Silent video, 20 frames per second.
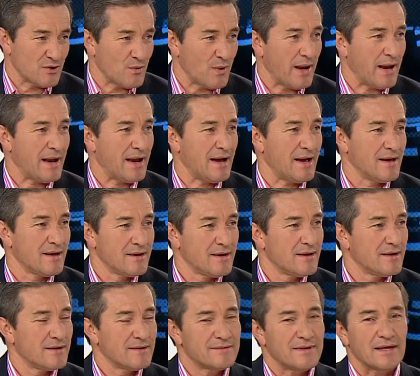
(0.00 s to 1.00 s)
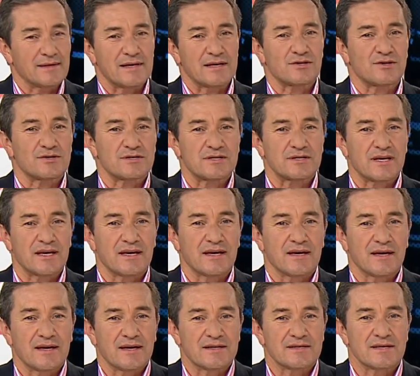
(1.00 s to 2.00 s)
juega, tantas cosas
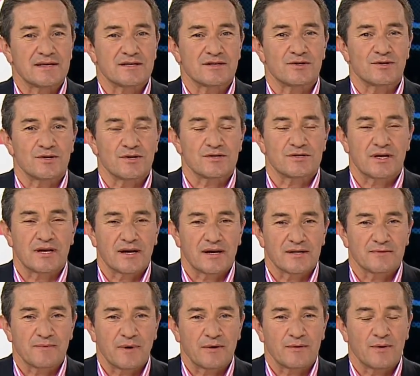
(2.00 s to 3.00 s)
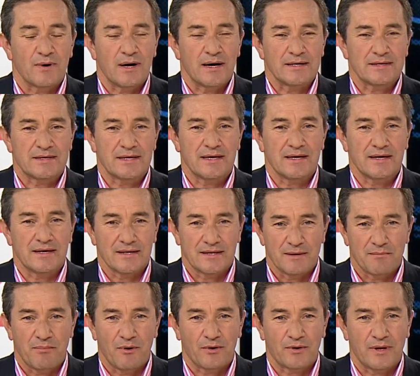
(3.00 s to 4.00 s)
que, que se desconocen respecto a este
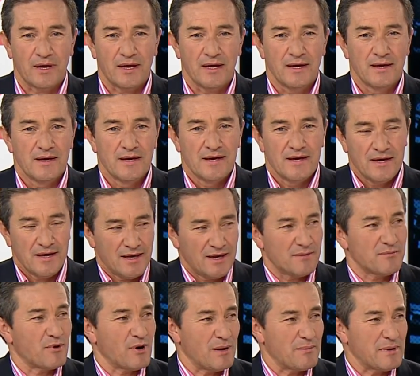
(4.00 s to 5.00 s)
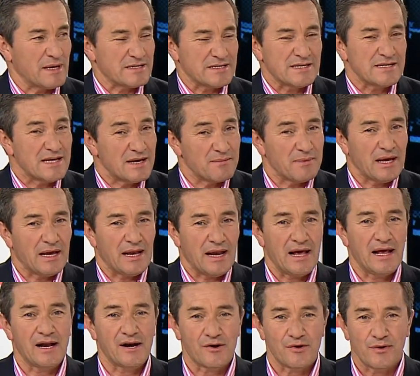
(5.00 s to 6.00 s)
deporte que por la presencia de Miguel
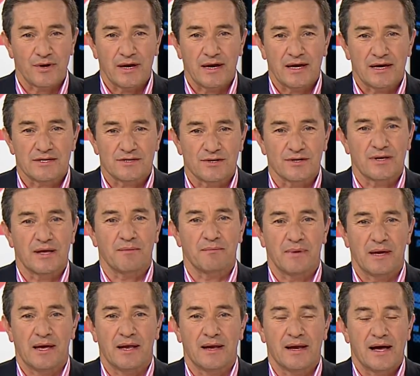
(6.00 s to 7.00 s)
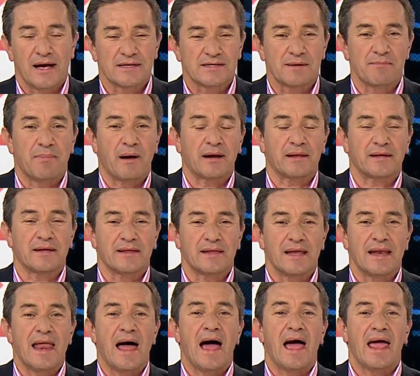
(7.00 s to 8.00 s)
Ángel Rodríguez hoy también hace parte
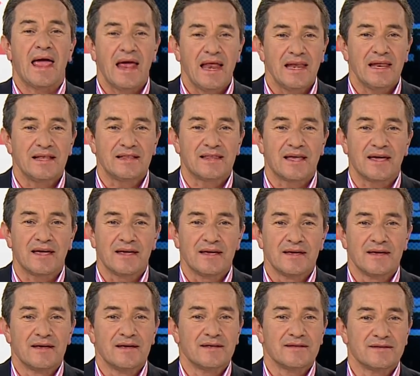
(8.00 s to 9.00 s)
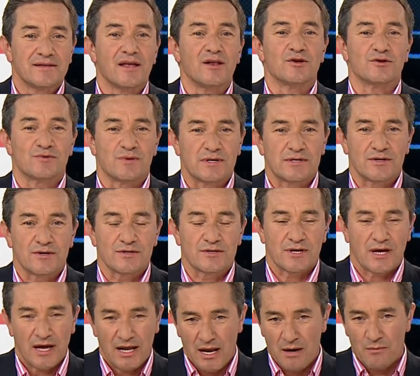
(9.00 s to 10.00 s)
de la élite de los
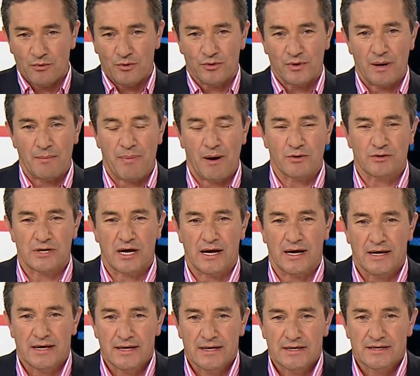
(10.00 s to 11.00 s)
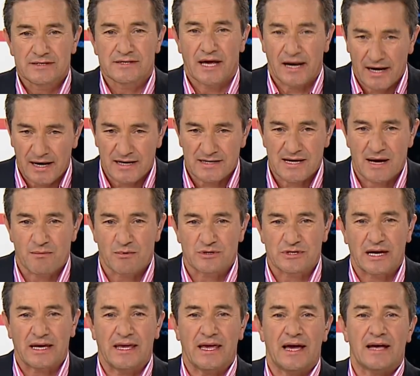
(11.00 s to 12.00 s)
nuestros en el mundo. Una pausa, ya regresamos
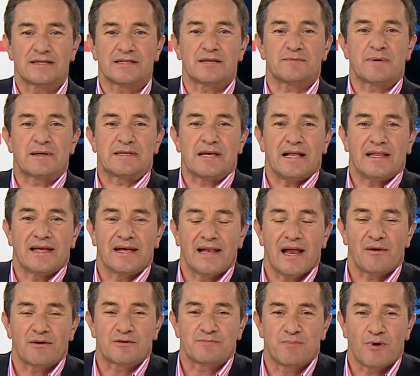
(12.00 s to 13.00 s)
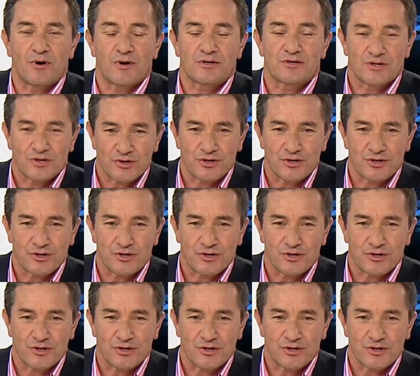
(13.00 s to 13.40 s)
aquí a este especial de Claro Sports